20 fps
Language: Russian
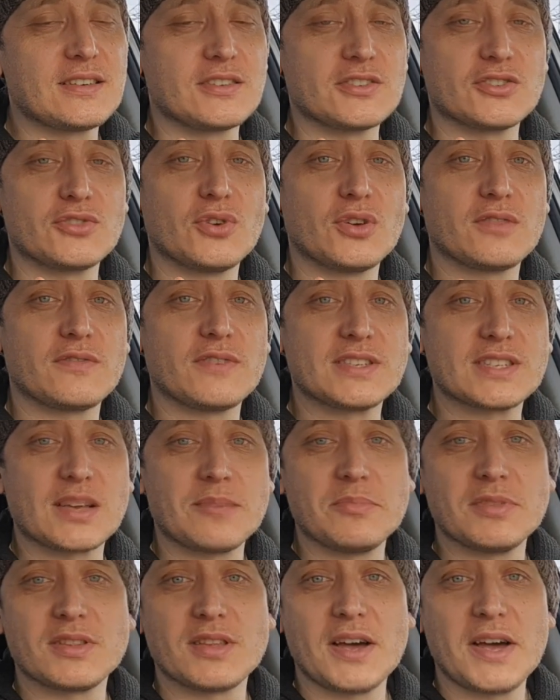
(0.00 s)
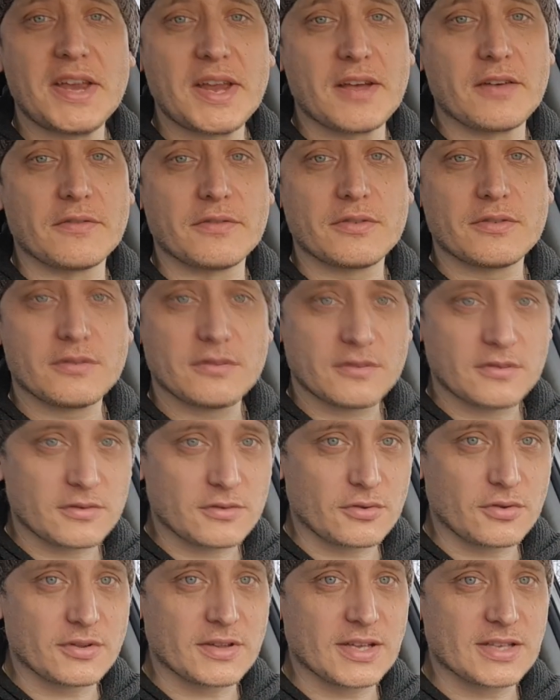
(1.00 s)
Жду от вас комментариев,
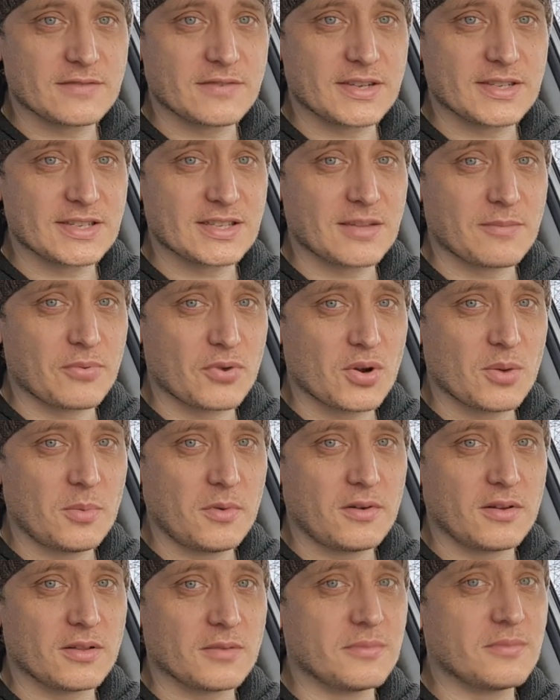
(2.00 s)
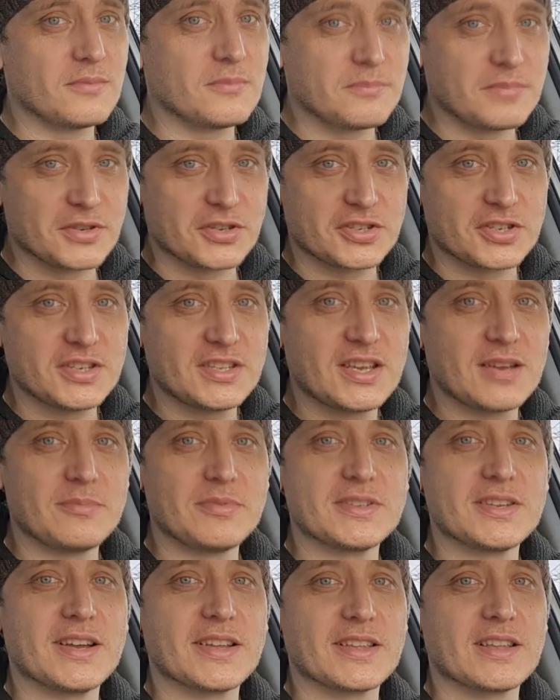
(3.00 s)
кто-то из вас это пробовал, пишите
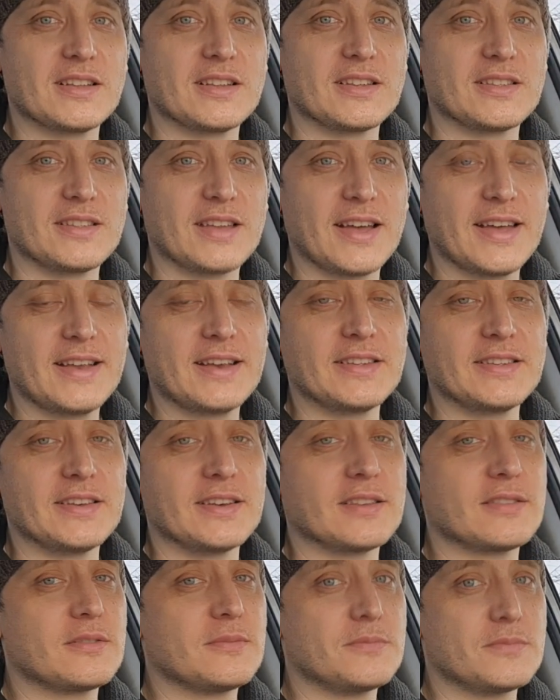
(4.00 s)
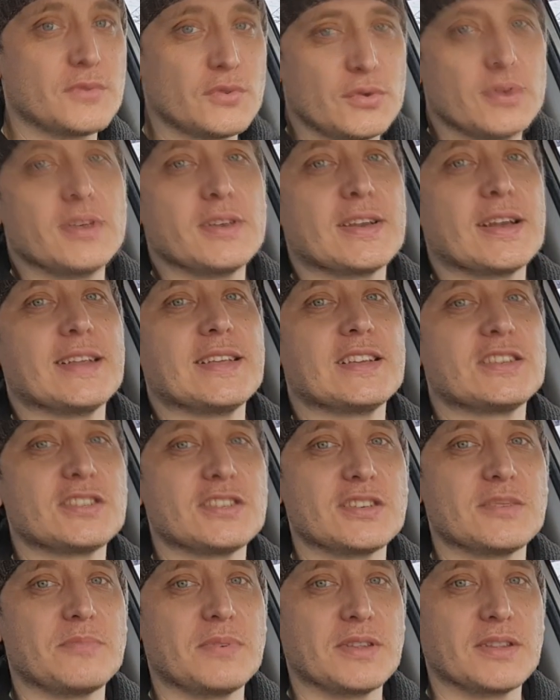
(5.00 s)
обязательно, да или нет. Ну и, конечно
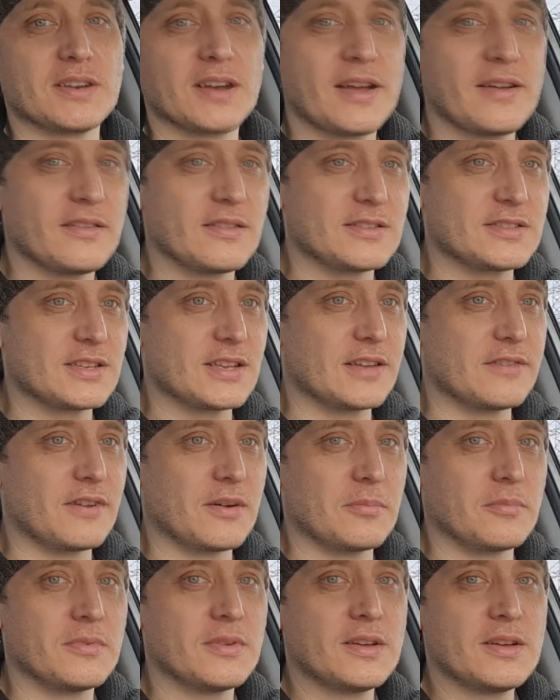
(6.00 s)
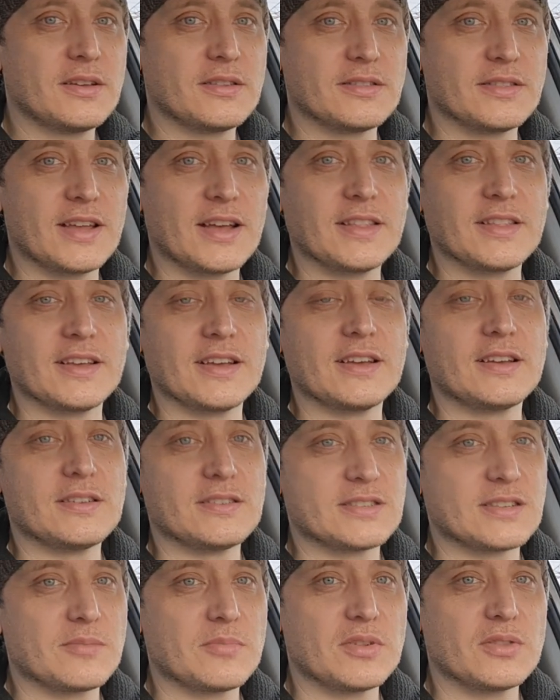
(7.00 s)
же, понравилась ли вам данная
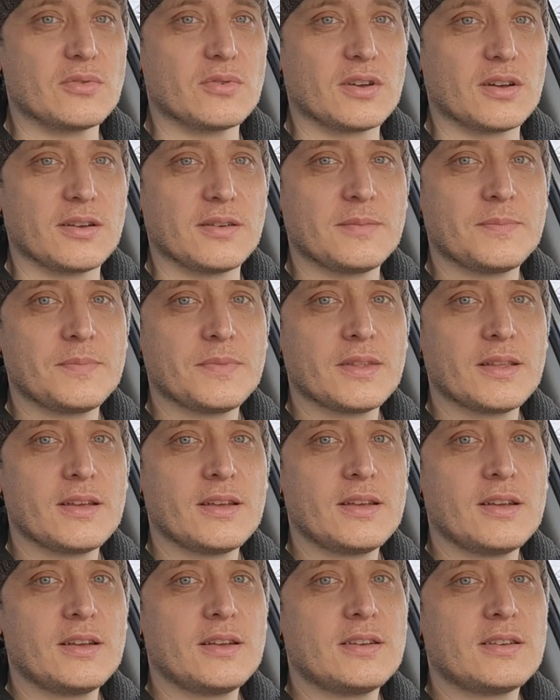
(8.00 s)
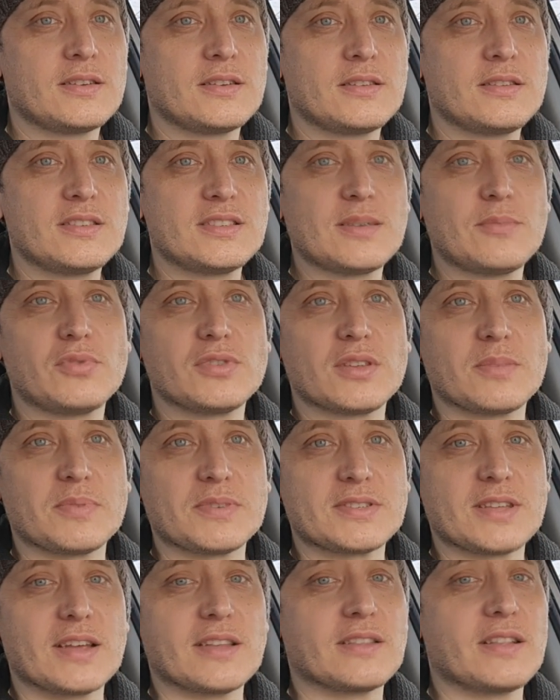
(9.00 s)
замануха. Не забудьте
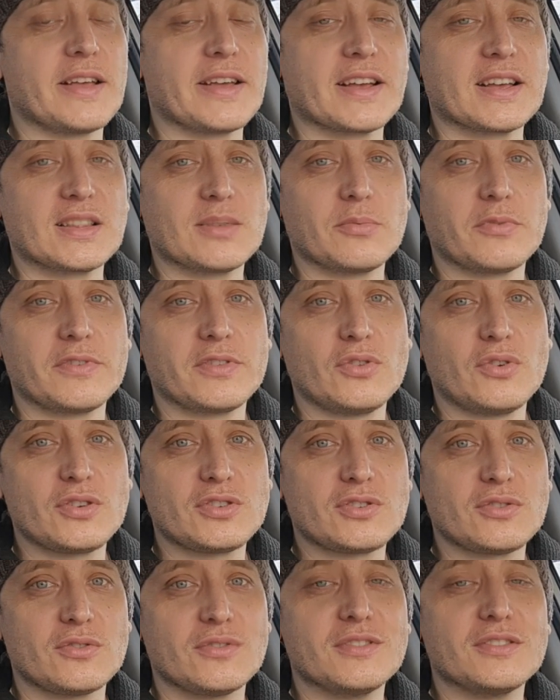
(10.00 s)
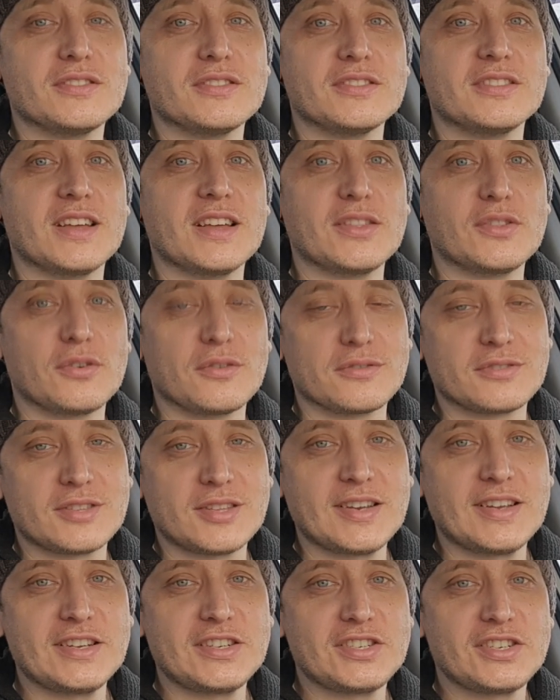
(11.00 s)
поставить лайк этому видосу. До новых
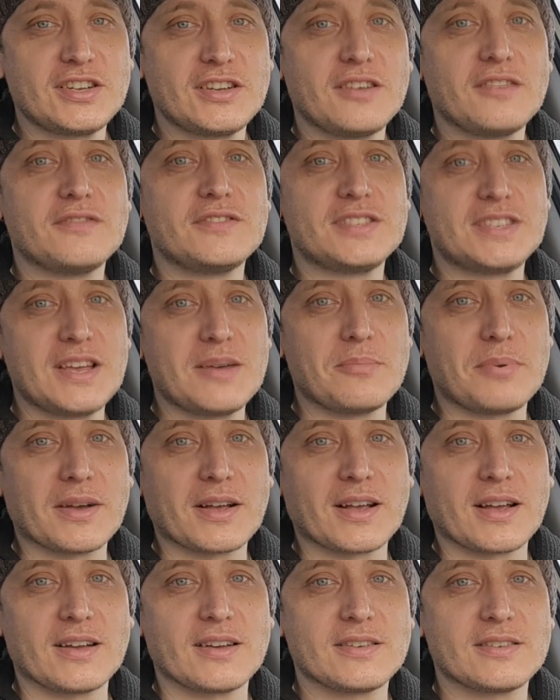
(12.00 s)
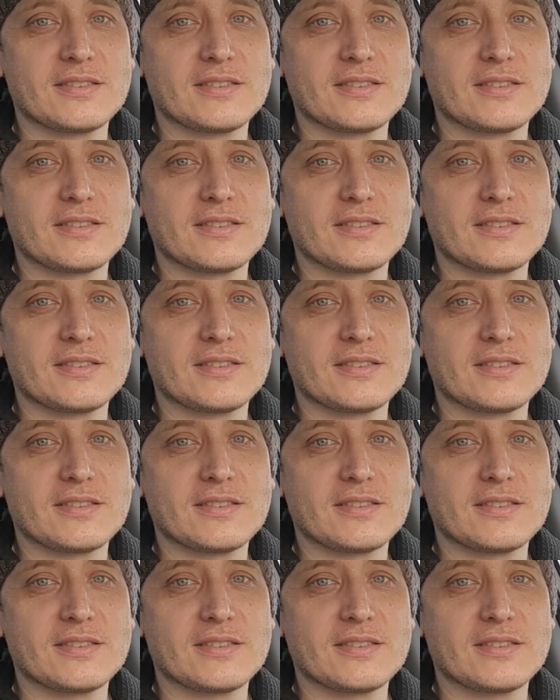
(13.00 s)
встреч. Всем пока.